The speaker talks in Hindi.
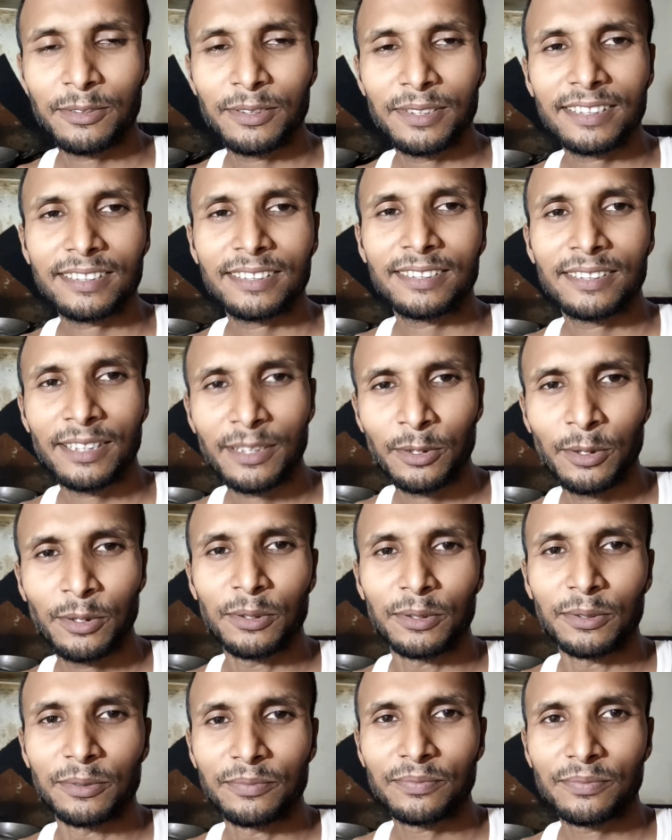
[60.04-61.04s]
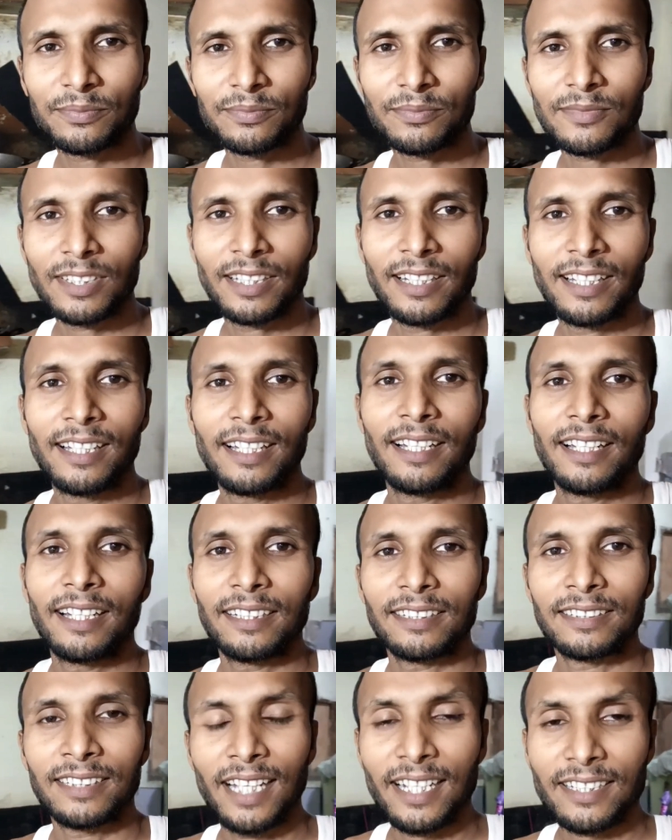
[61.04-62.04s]
था कि देखो
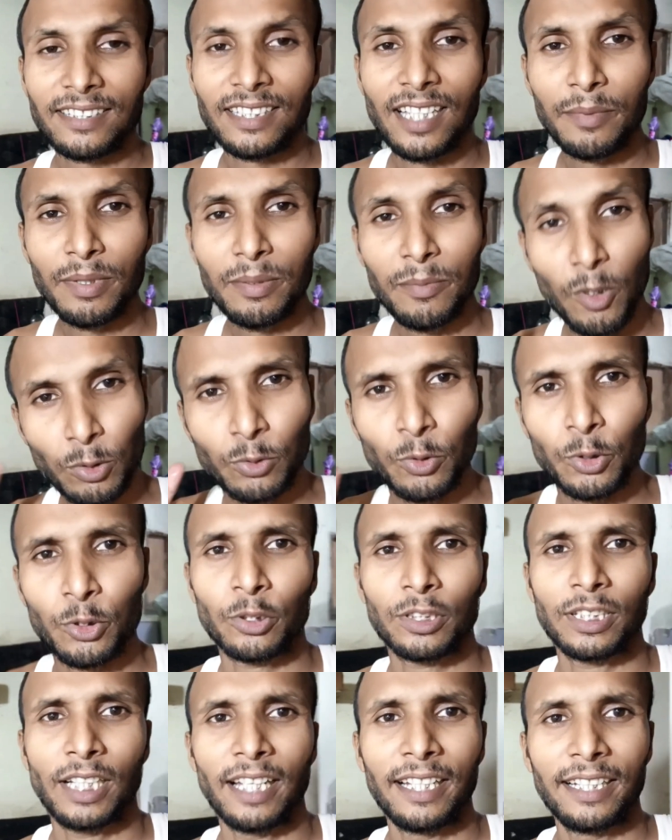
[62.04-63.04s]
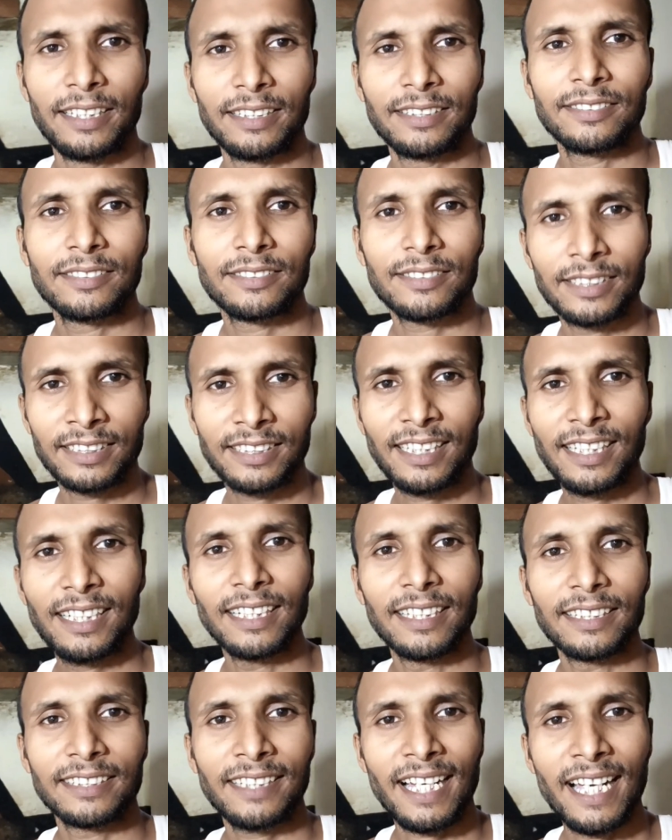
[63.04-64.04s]
नाश्ता में बहुत कुछ होता है अच्छा
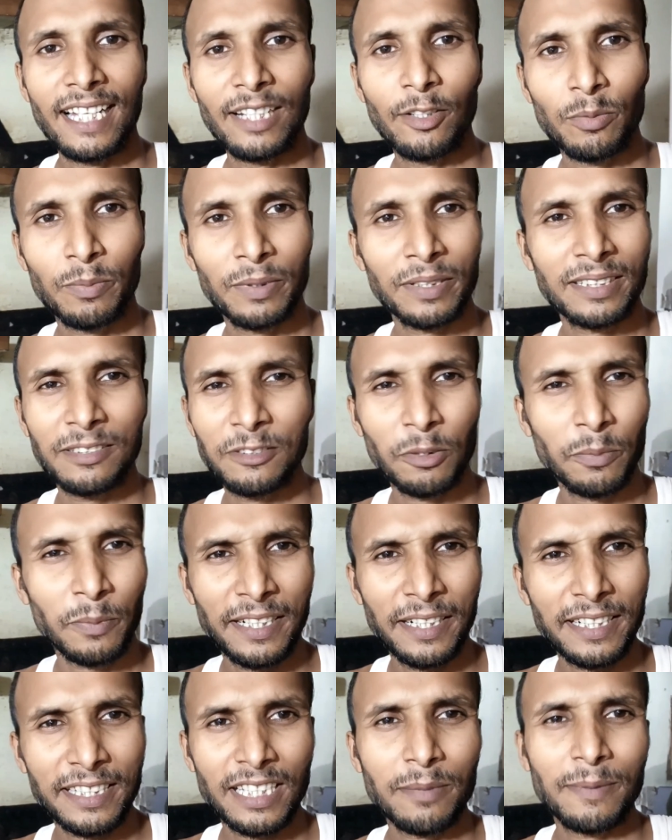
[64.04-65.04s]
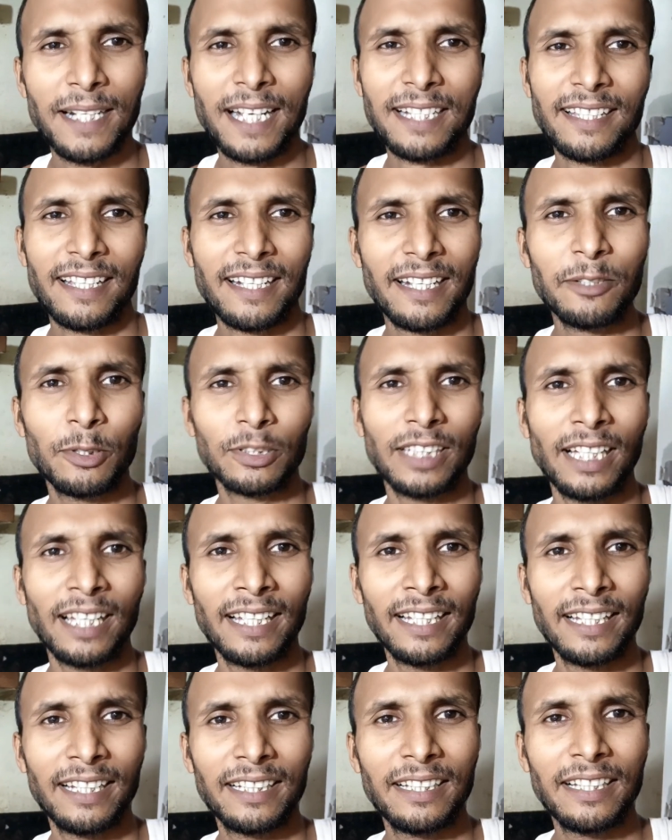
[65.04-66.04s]
है चाय और बिस्किट और ब्रेड सिर्फ नाश्ता नहीं होता
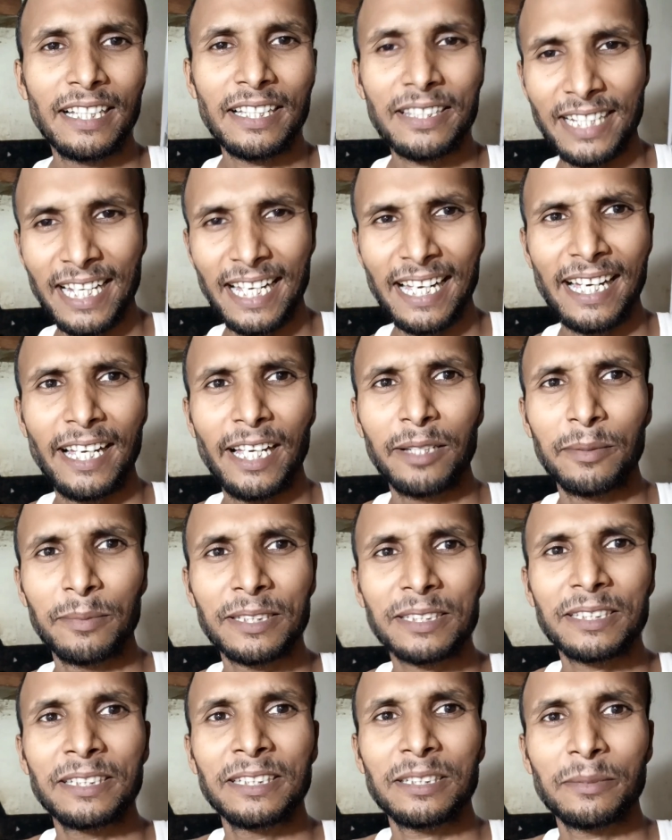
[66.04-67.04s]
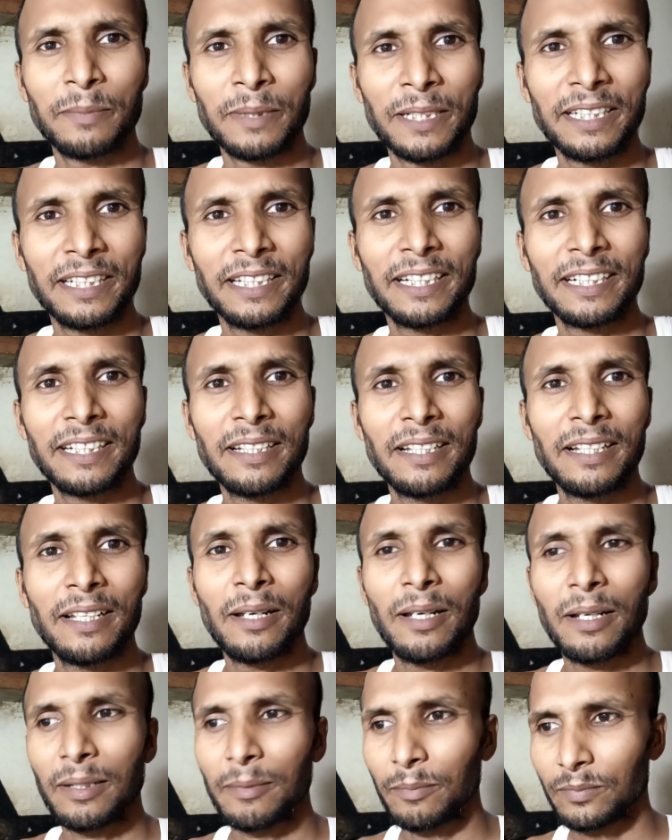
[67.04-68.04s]
है चाय बिस्किट ब्रेड
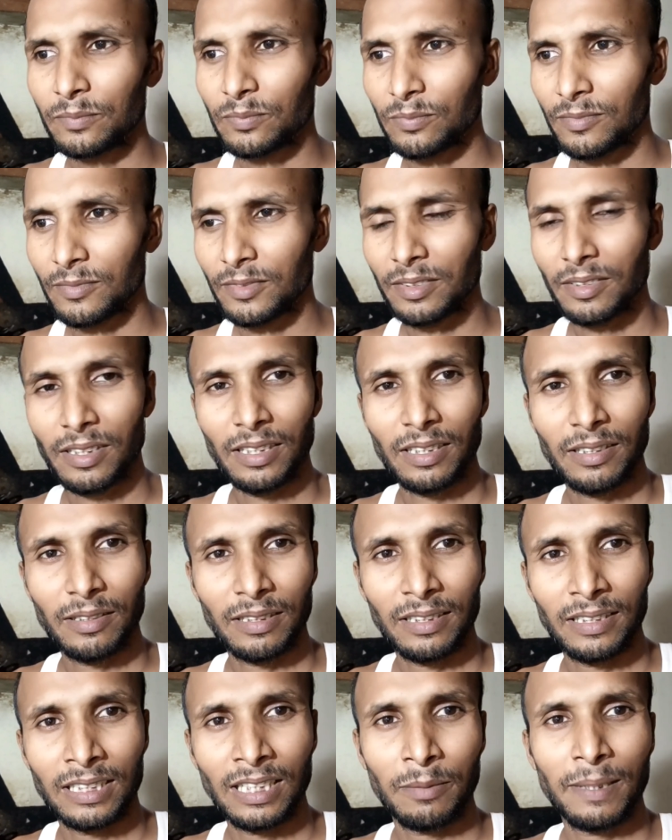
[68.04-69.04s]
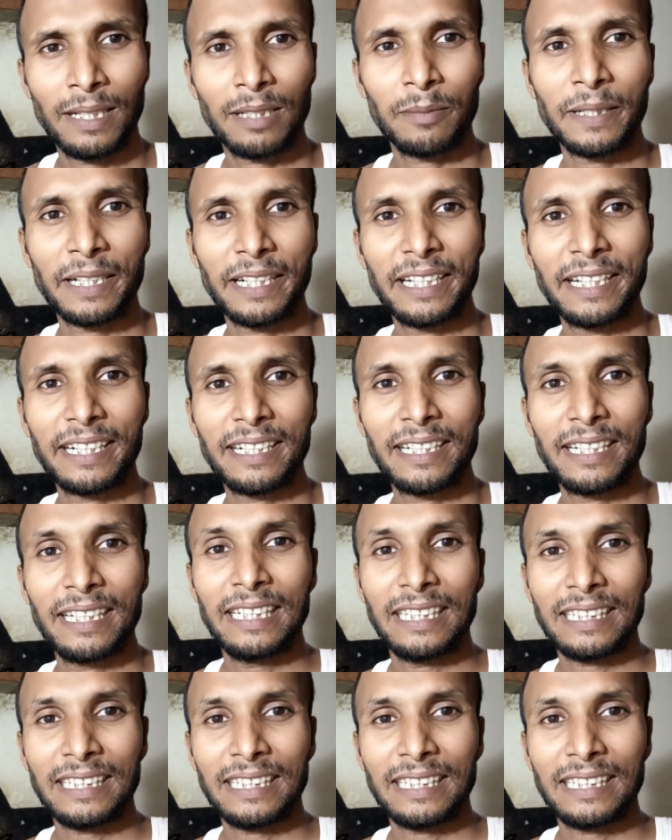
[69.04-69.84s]
डबल ब्रेड